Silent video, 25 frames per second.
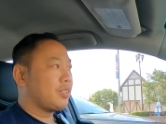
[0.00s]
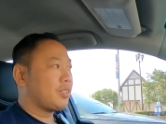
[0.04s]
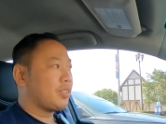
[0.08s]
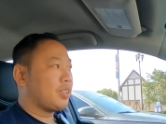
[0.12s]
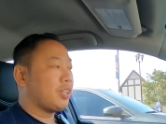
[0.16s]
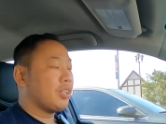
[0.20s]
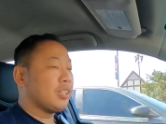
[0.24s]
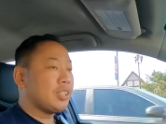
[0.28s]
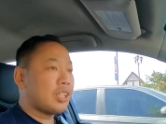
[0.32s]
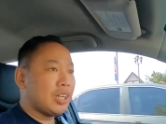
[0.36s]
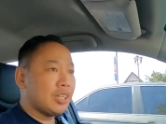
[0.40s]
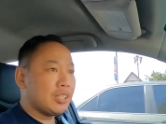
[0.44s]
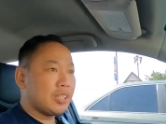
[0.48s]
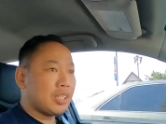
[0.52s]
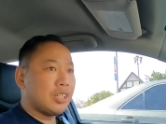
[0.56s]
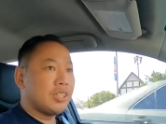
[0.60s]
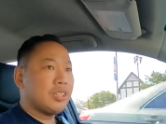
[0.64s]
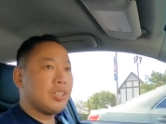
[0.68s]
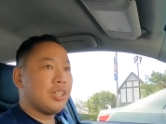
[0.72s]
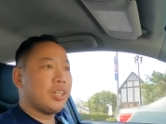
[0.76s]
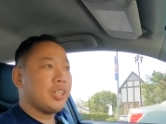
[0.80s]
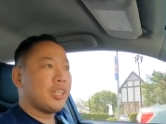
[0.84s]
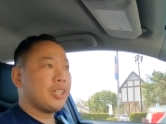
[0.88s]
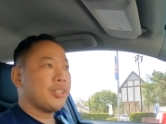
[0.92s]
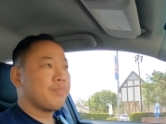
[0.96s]
thưởng thức
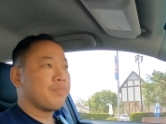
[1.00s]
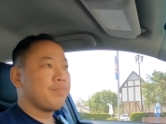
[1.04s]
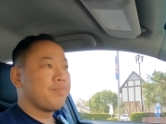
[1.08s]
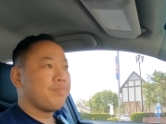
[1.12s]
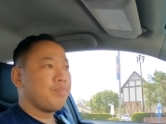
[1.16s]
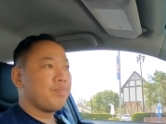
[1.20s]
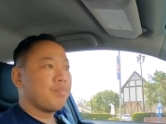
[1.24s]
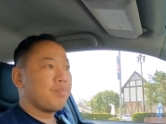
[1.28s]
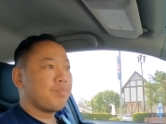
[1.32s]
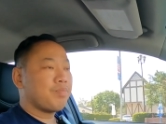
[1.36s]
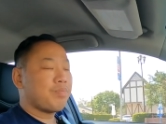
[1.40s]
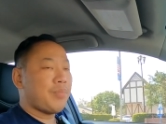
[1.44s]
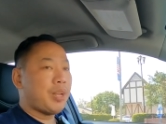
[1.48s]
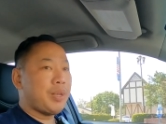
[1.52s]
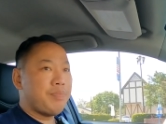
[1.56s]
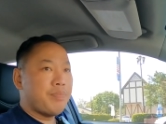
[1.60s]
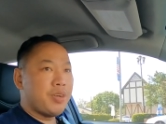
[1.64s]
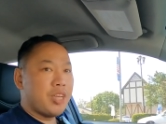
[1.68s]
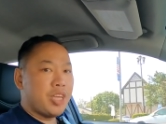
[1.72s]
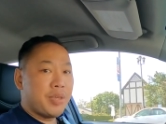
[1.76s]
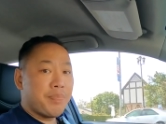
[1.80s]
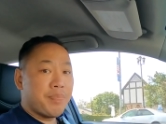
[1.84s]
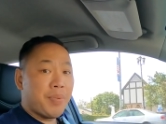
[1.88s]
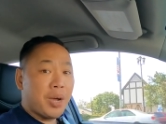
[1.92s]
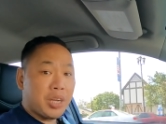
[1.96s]
thử coi bánh
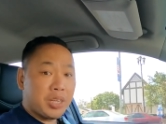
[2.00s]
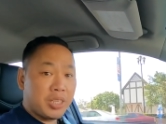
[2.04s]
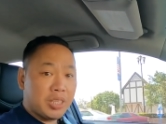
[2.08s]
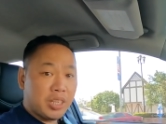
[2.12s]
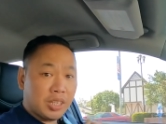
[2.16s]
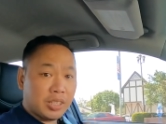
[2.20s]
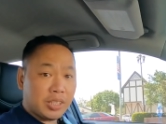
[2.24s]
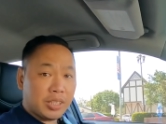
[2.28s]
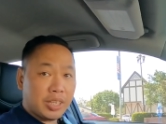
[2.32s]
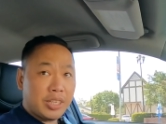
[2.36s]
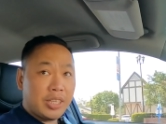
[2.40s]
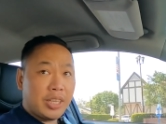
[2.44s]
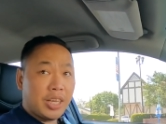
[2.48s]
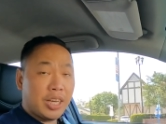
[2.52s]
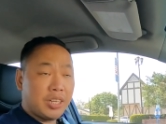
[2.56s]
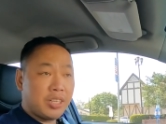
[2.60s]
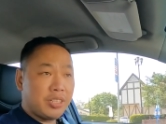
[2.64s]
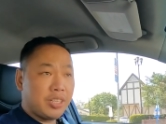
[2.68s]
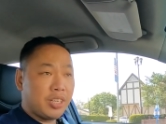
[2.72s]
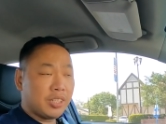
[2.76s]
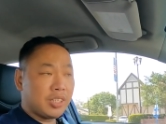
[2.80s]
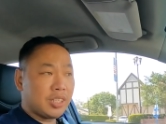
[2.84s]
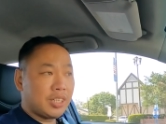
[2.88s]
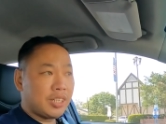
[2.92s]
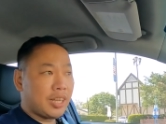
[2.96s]
mì mắc nhất thế giới
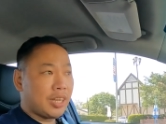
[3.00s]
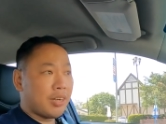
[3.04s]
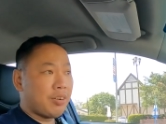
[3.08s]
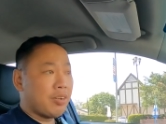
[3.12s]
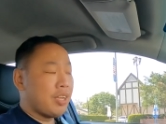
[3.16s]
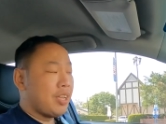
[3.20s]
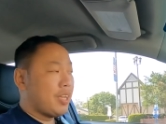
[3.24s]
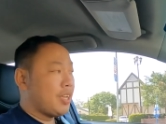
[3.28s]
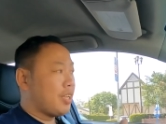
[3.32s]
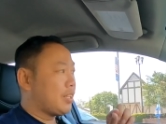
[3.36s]
như thế nào